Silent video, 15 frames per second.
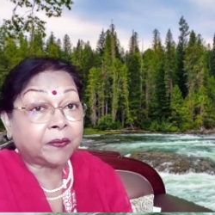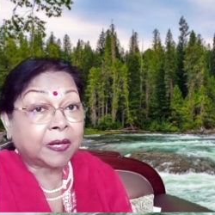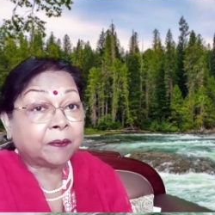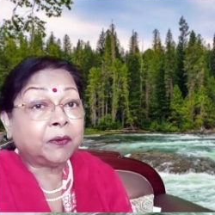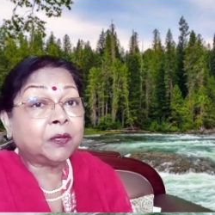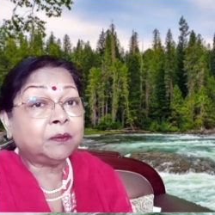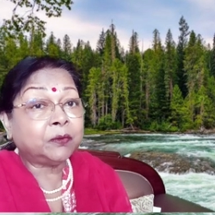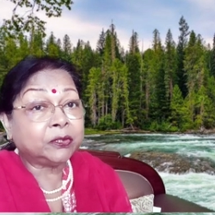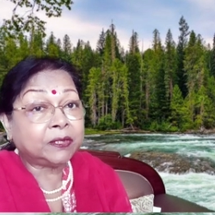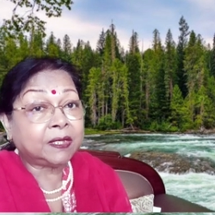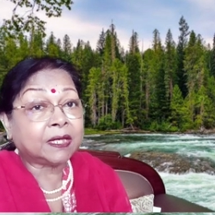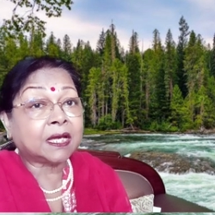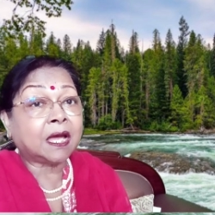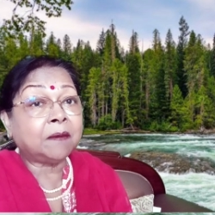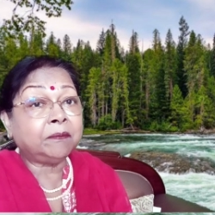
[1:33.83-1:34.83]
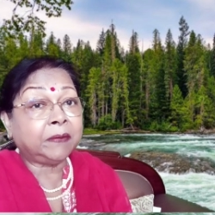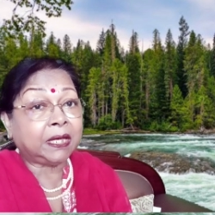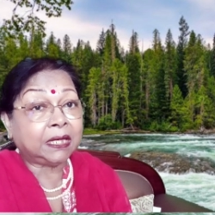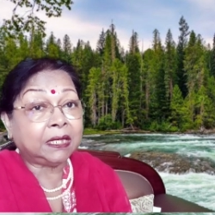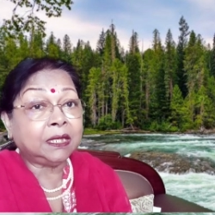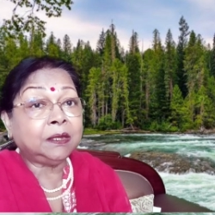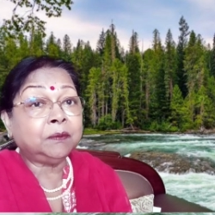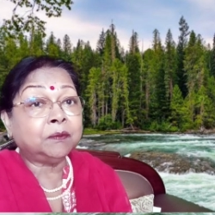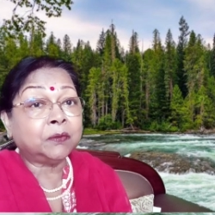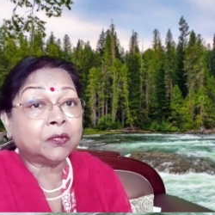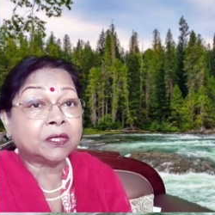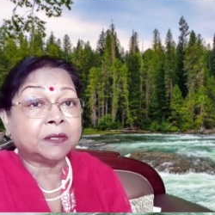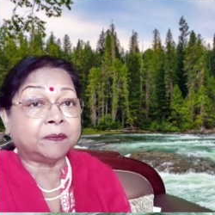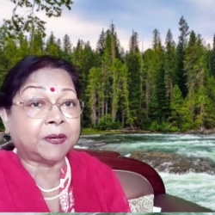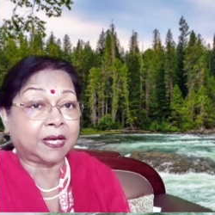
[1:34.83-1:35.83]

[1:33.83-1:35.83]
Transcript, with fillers: प्रभु मुद्रिका मेली मुख